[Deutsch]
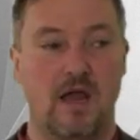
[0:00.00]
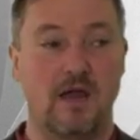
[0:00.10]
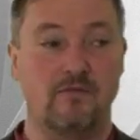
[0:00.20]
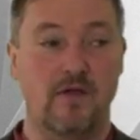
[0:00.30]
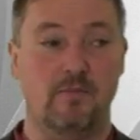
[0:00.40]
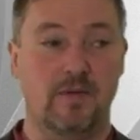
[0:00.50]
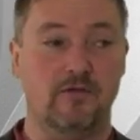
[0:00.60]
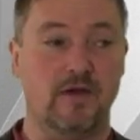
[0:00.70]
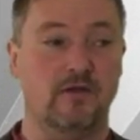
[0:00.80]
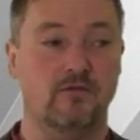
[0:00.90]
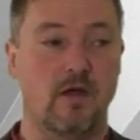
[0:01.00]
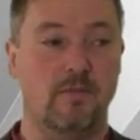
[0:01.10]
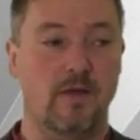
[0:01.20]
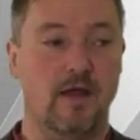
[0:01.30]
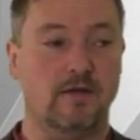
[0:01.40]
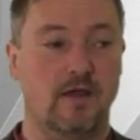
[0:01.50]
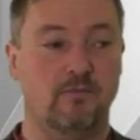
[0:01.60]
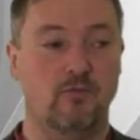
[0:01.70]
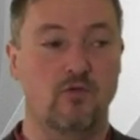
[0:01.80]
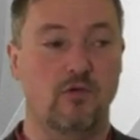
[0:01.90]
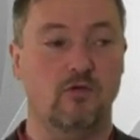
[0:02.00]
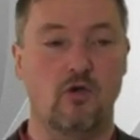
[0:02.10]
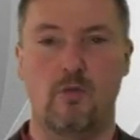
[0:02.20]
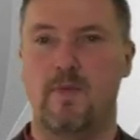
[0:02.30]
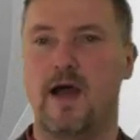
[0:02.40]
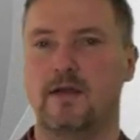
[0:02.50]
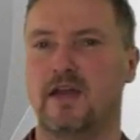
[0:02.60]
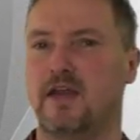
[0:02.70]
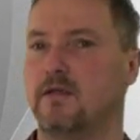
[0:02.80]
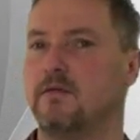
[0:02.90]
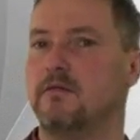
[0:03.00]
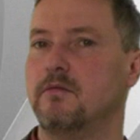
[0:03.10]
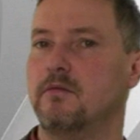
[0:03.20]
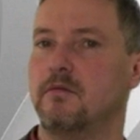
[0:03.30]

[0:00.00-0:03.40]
Einfach per Drag and Drop, Adressbuch, Gruppe anlegen,